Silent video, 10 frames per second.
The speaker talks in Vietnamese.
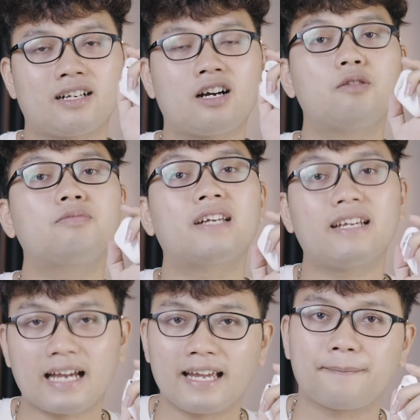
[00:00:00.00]
không
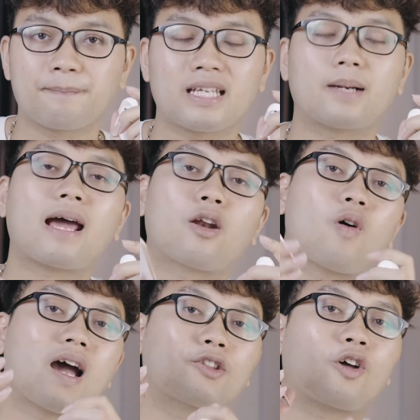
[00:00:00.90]
dây này thì các bạn
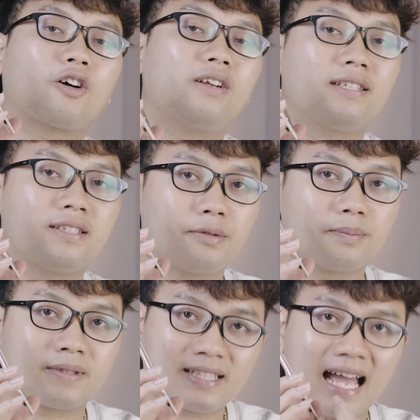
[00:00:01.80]
hoàn toàn có thể sử dụng
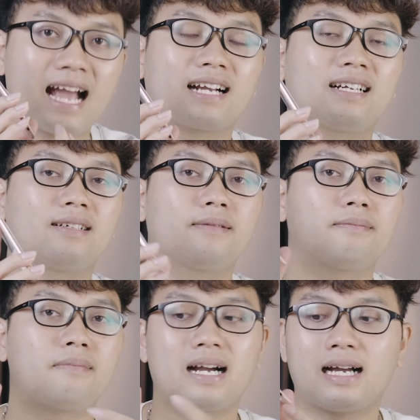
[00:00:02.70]
sạc
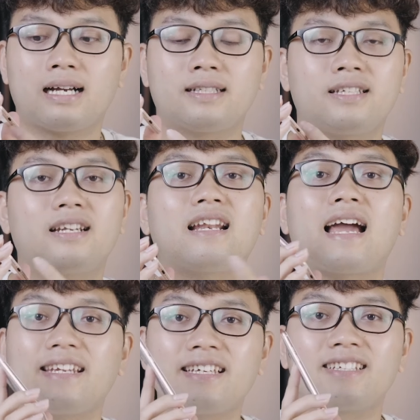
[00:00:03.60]
bằng à, chân
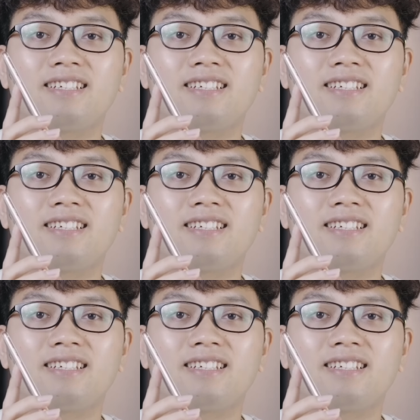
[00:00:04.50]
Lightning